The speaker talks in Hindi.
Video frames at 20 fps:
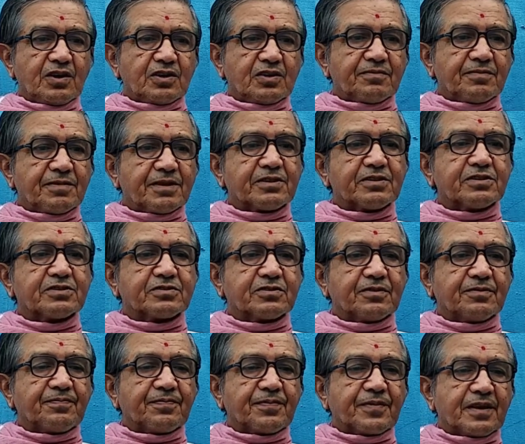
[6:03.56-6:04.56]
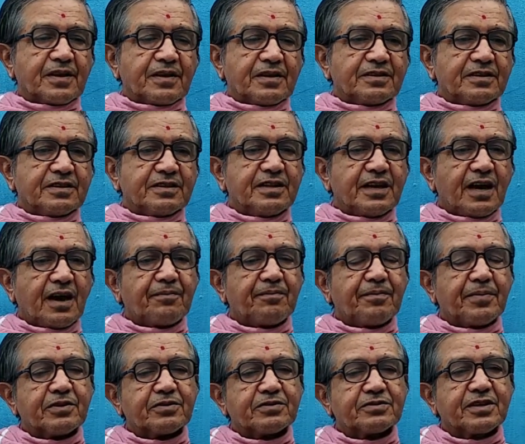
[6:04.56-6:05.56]
तो मेरे दोस्तों यदि आप
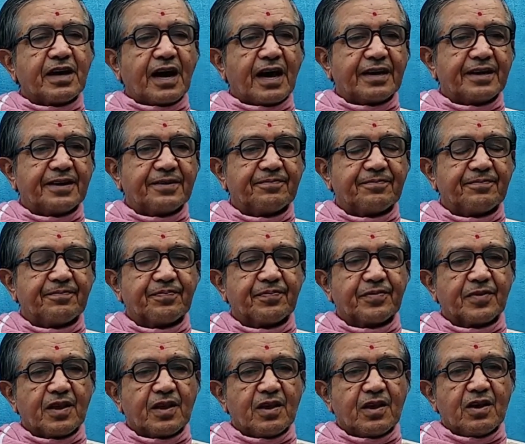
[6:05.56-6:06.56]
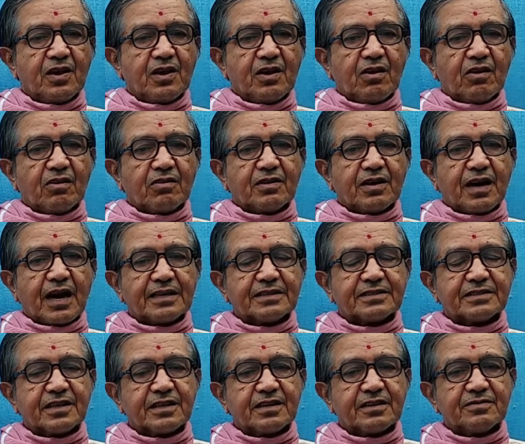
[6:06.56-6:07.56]
बेरोजगार हैं और
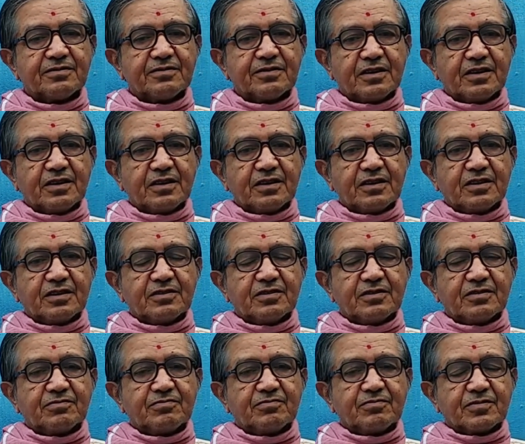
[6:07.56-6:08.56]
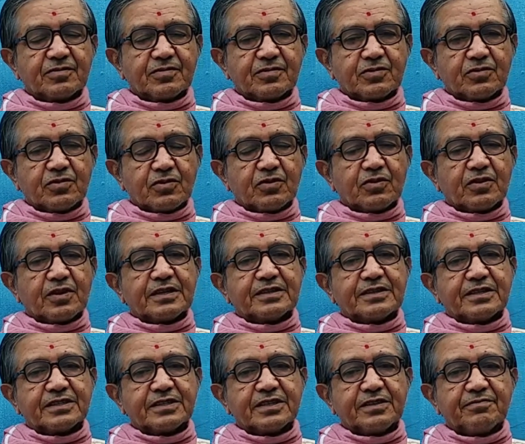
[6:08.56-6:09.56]
खासकर कोरोना
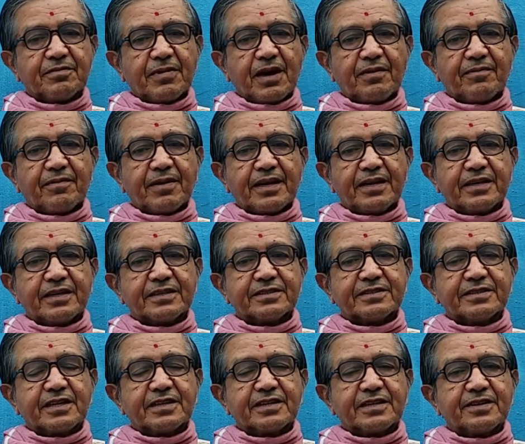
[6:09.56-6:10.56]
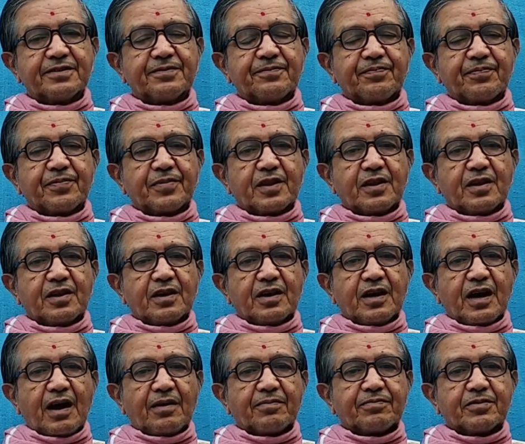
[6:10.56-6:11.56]
जैसी महामारी के चलते
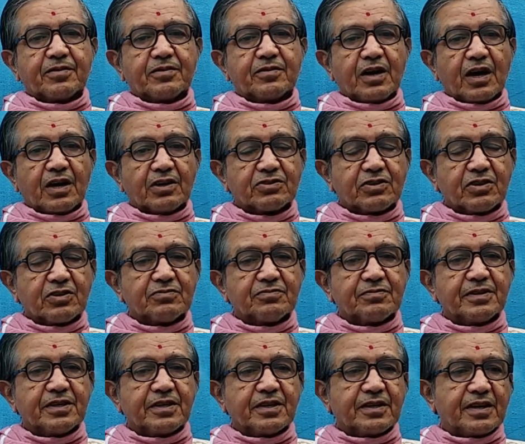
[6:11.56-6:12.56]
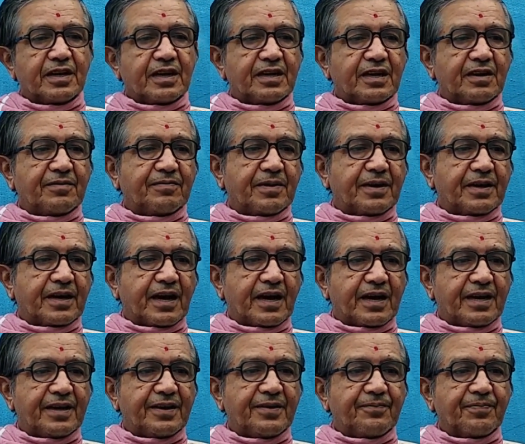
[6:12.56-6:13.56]
आपको लॉकडाउन में रहना पड़ रहा
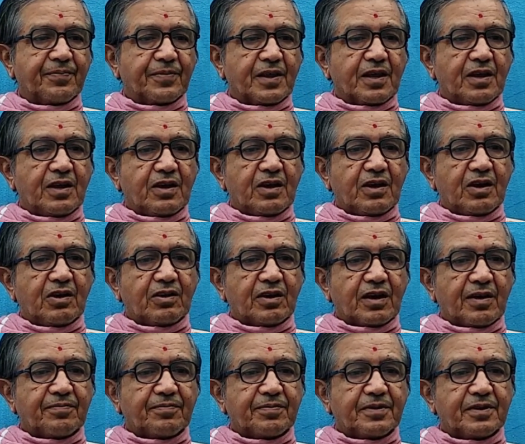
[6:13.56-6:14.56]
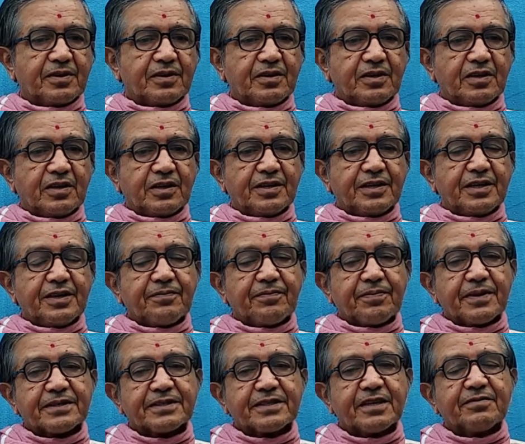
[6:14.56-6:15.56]
है और आप
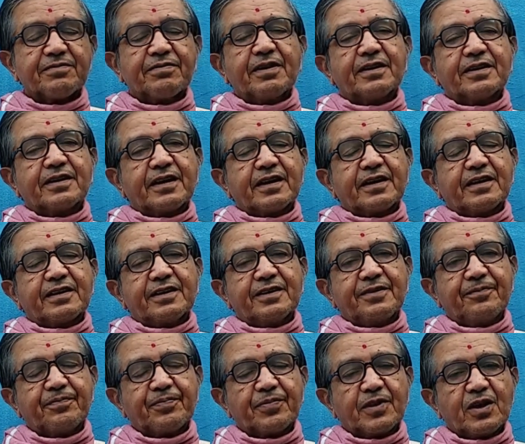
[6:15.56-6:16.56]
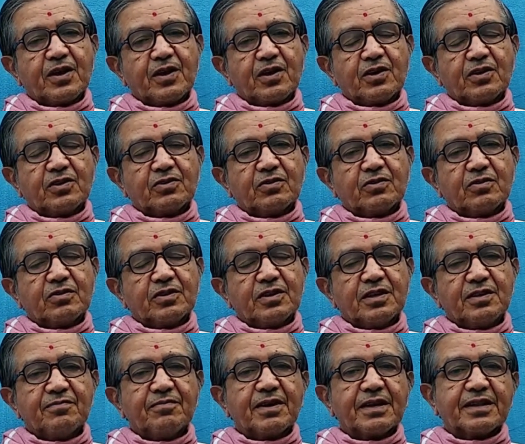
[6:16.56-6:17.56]
डिप्रेशन फील कर रहे हैं तो
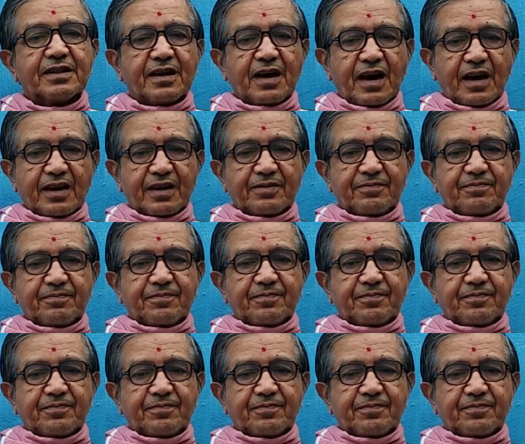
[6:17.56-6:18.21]
हिम्मत ना हारे